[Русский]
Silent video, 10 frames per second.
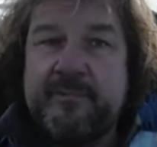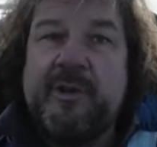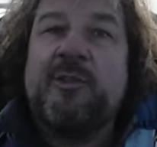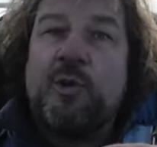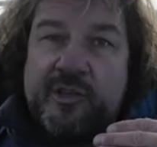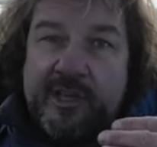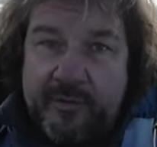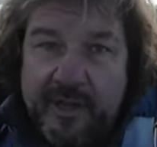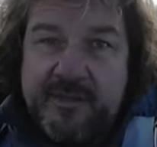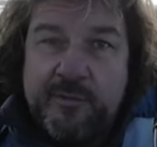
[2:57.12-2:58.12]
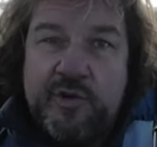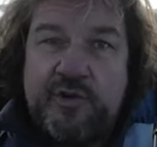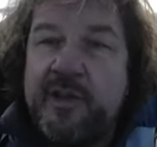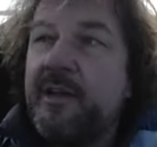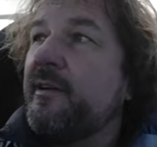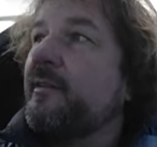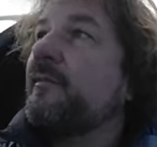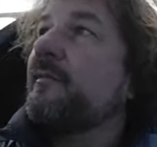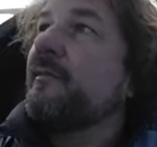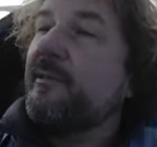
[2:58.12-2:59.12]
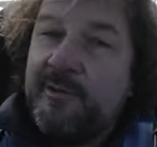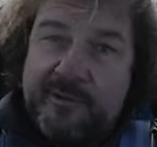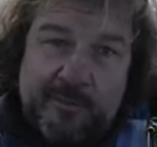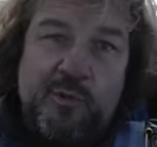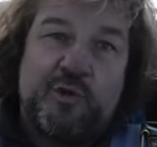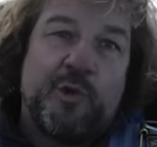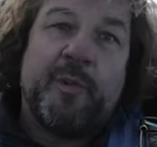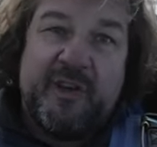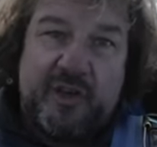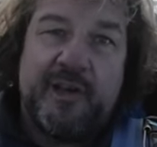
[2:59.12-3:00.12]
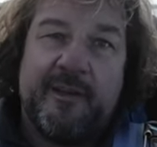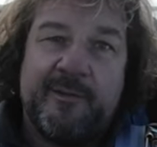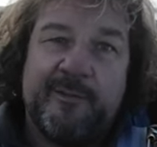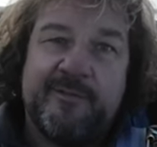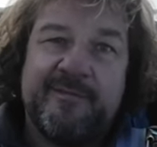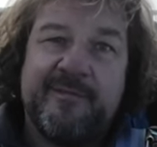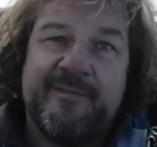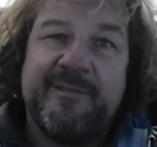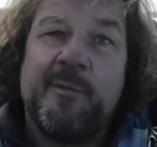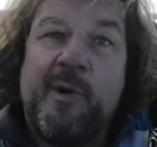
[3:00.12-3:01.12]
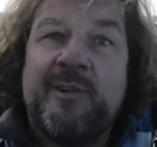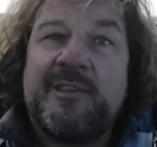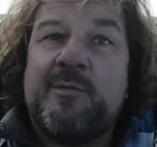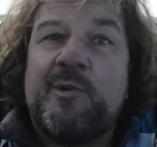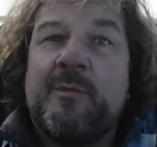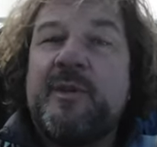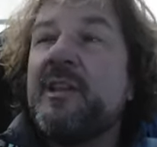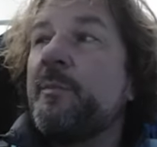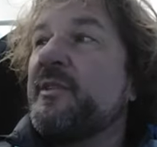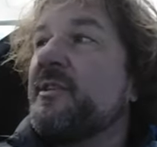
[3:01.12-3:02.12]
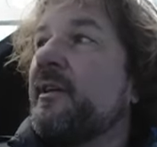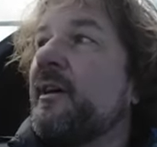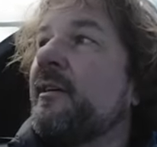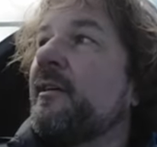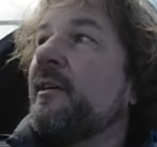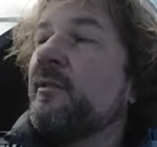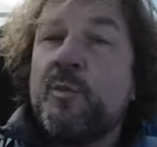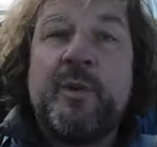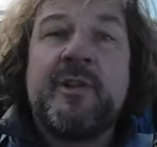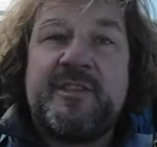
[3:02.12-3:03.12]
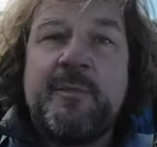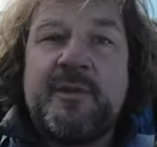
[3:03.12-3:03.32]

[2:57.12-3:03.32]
оно соответствующее тому, что пришли. Мало того, на меня написано, ну было 7